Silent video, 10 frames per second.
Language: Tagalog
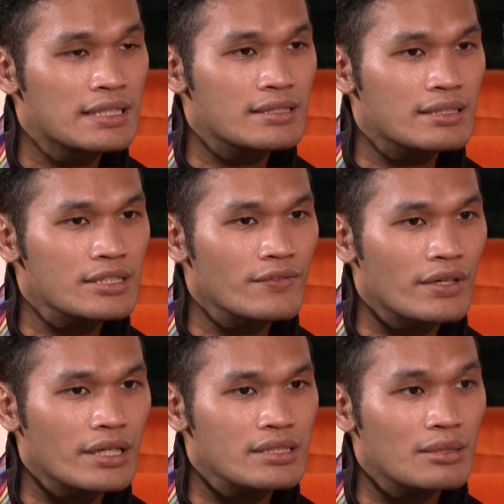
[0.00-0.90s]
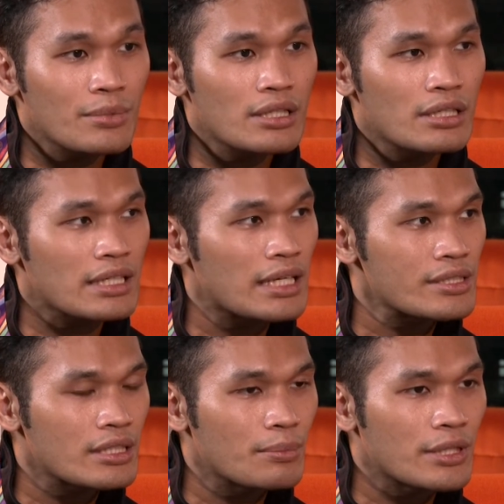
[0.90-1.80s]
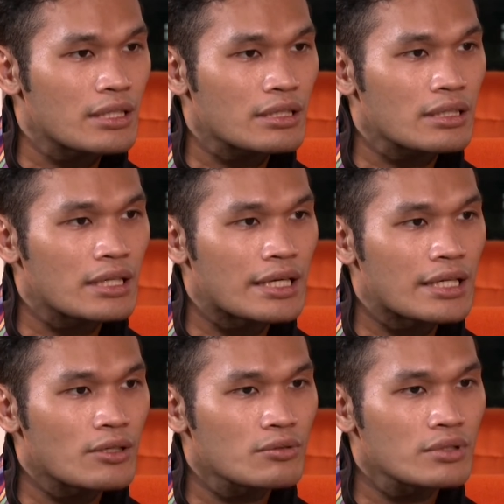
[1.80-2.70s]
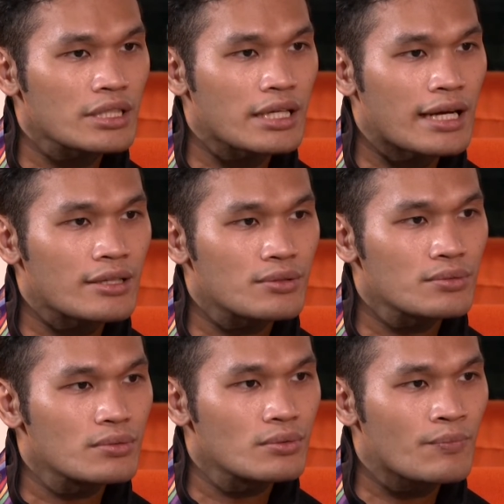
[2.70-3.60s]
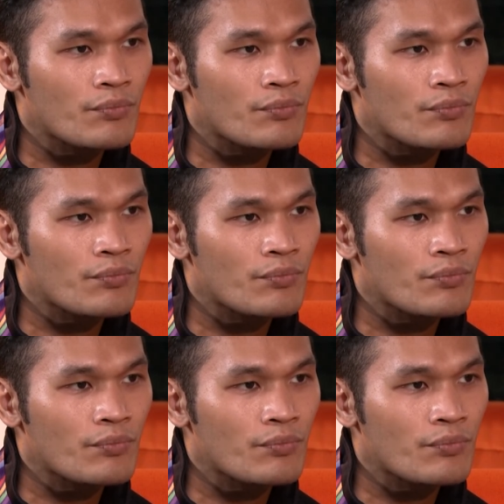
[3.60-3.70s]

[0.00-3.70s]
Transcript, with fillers: Since very similar nga siya, parang I only had to